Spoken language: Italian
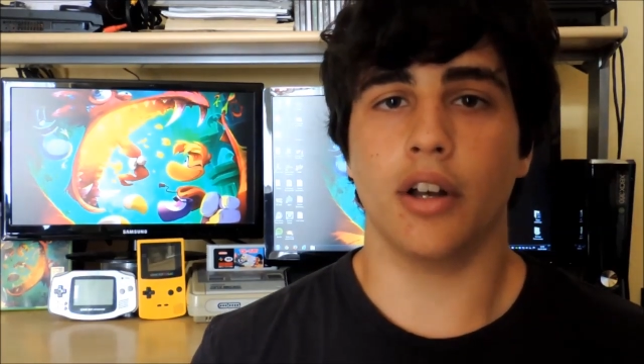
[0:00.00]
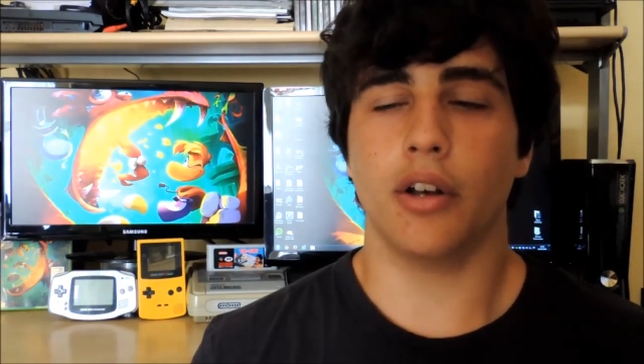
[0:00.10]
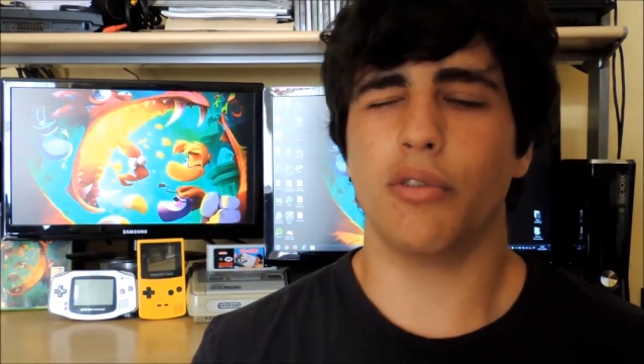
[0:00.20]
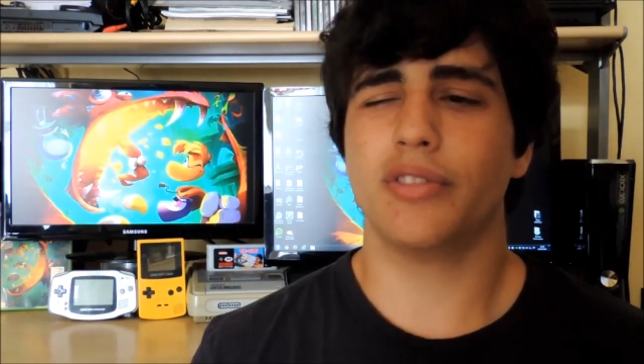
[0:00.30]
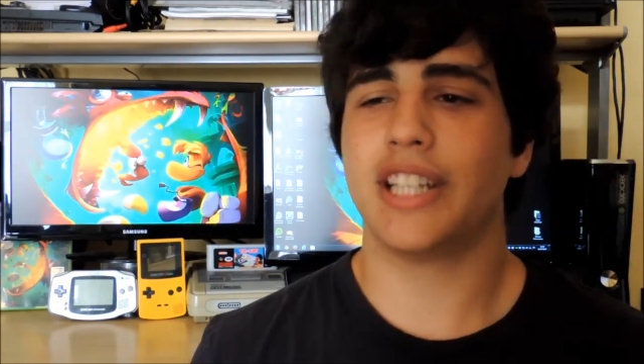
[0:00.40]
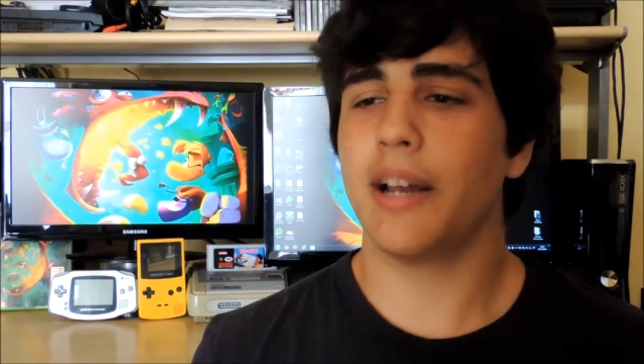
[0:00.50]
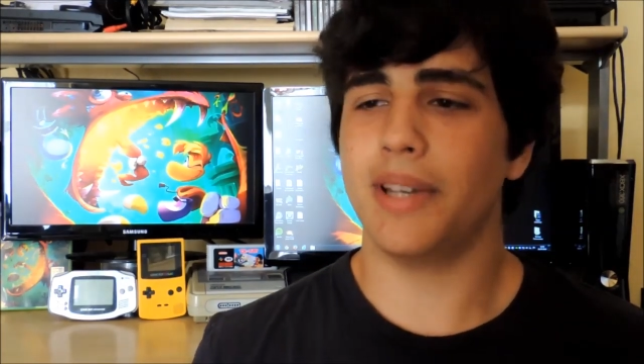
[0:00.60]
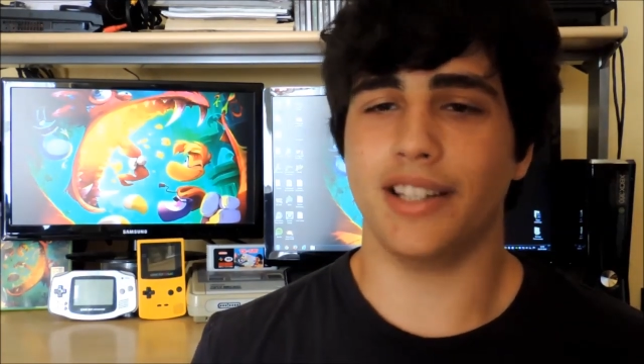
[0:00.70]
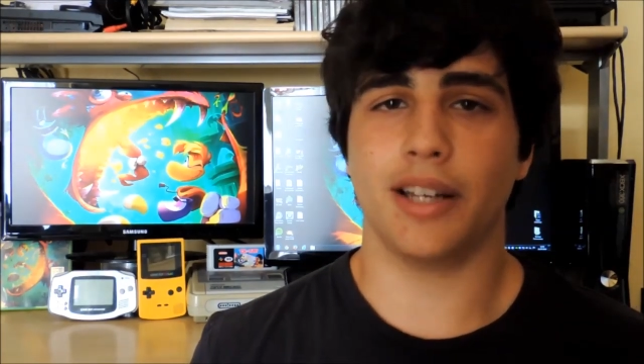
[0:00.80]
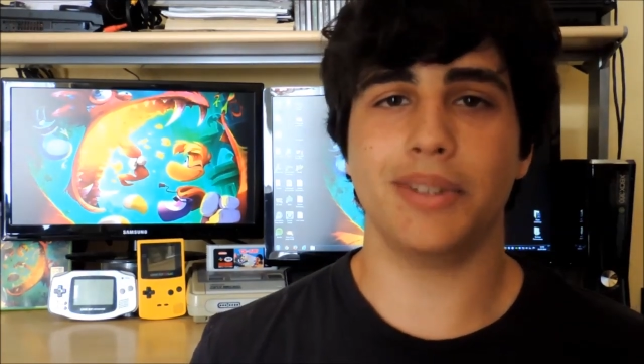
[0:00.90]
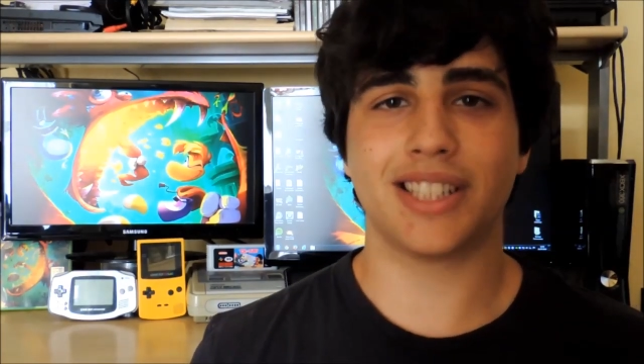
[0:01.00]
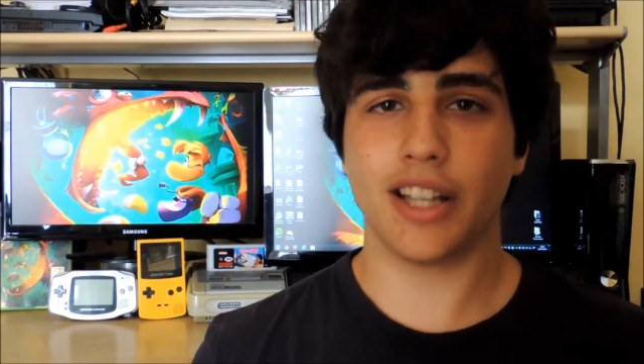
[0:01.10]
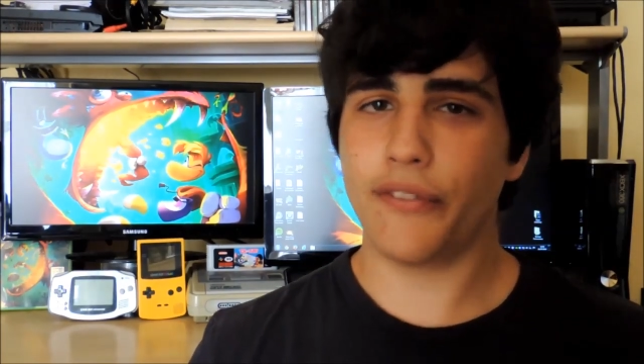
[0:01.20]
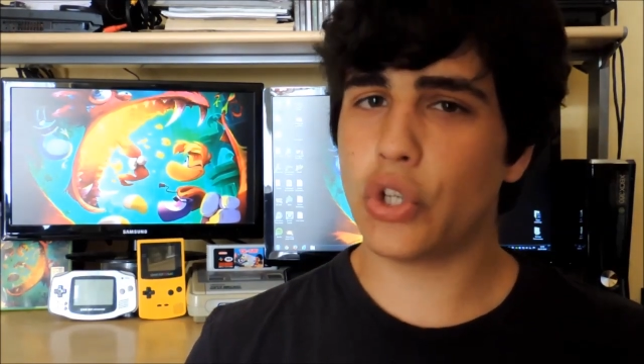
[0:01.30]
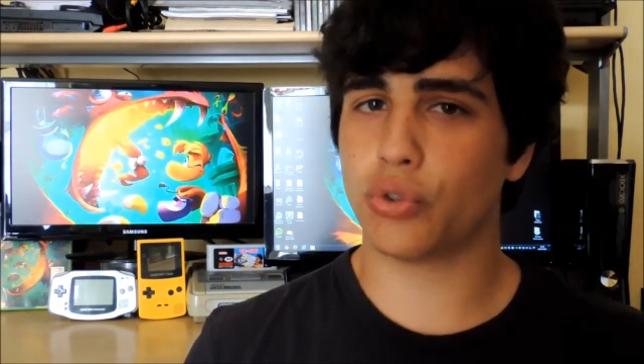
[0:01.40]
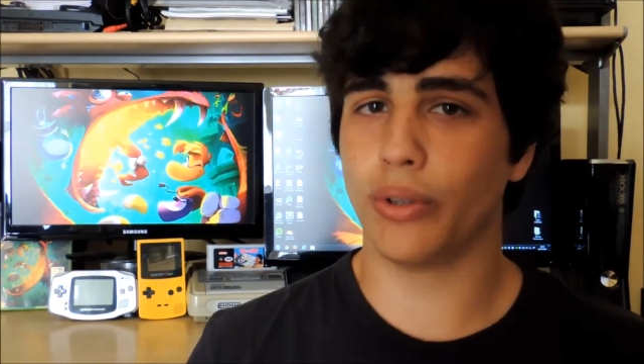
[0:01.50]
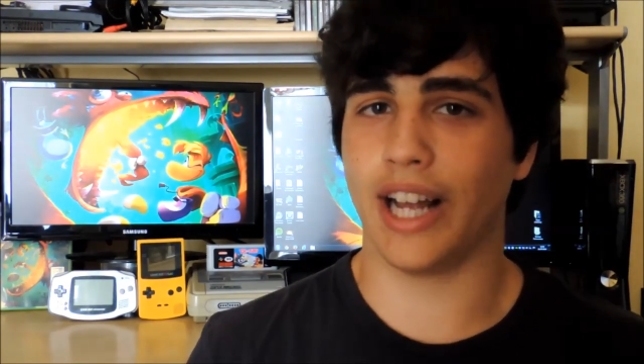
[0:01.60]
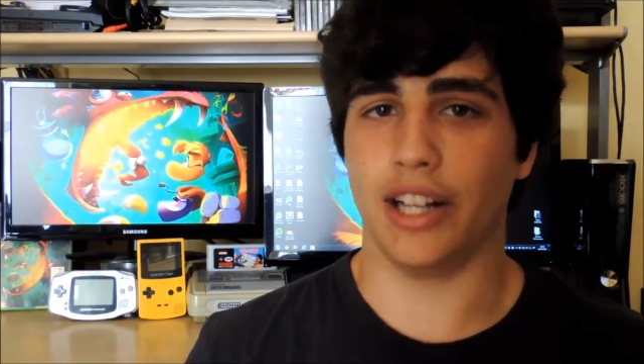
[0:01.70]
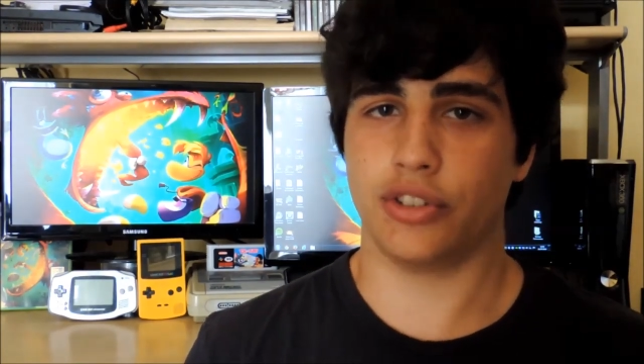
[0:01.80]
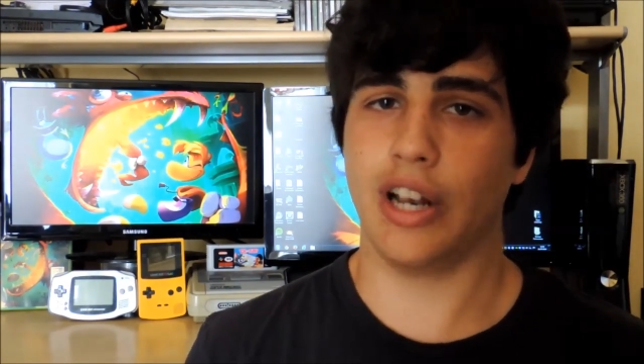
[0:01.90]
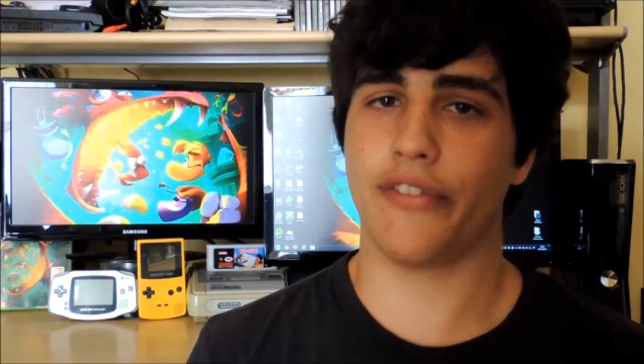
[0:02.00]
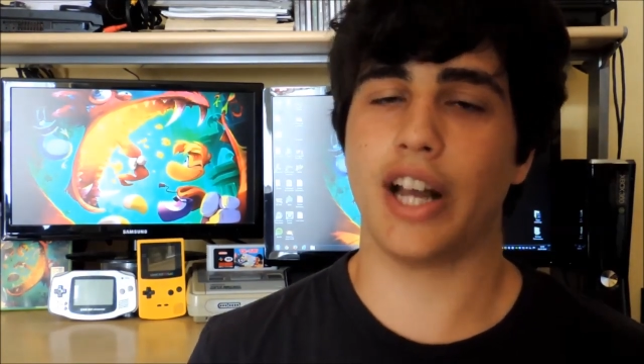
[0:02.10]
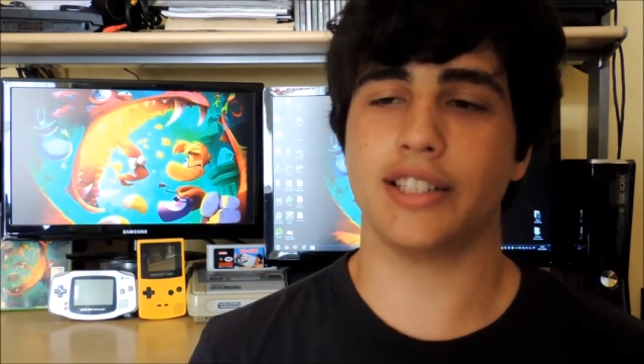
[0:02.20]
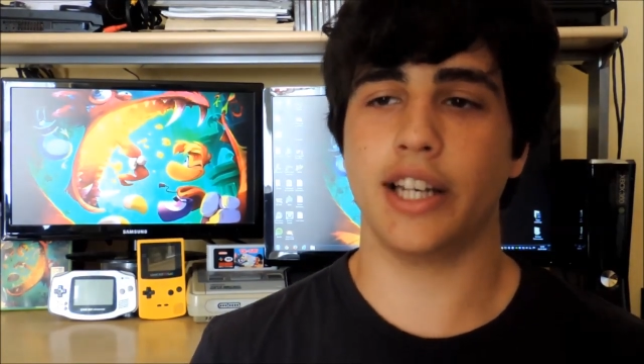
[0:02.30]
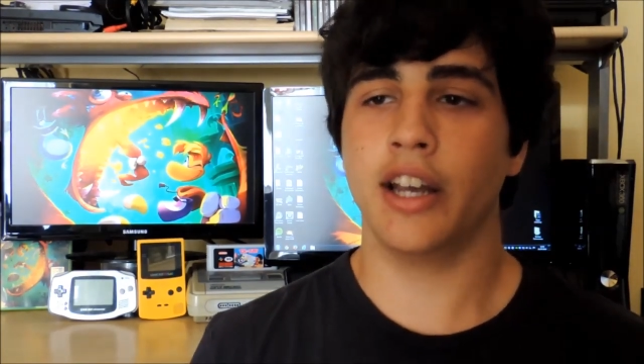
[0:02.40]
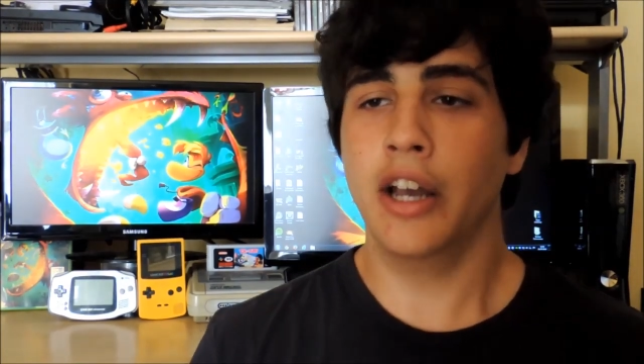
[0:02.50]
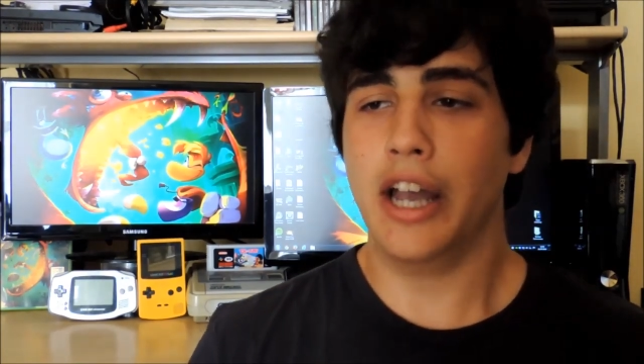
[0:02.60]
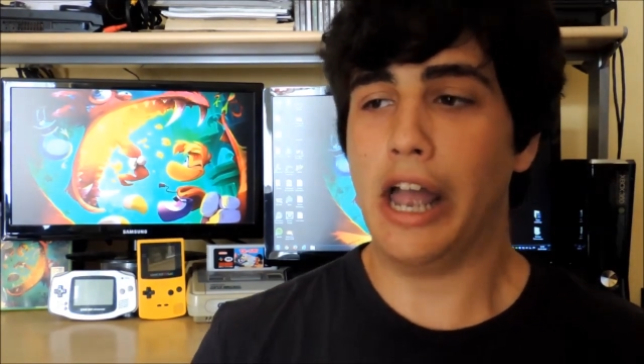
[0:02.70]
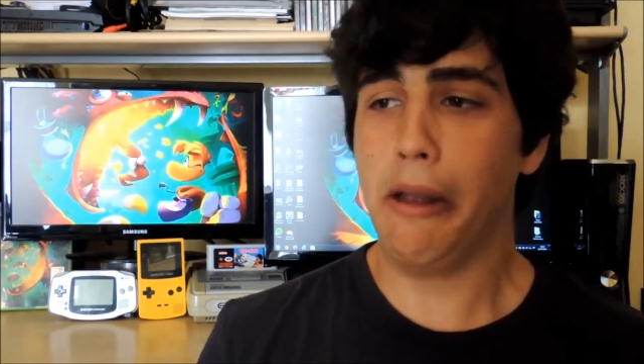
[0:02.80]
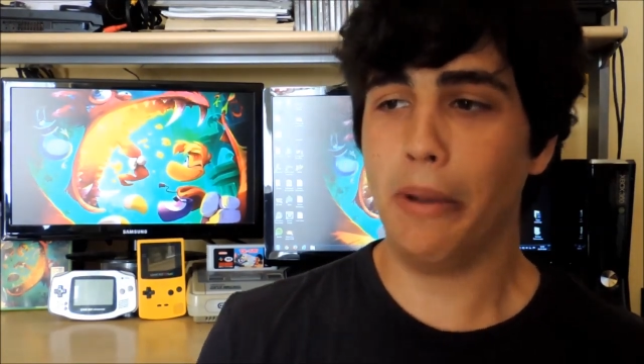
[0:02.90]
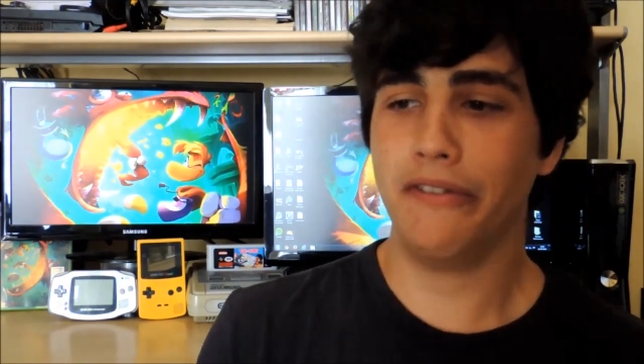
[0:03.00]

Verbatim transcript: Uh, seriamente, mi sta davvero sul cazzo la frase Eh,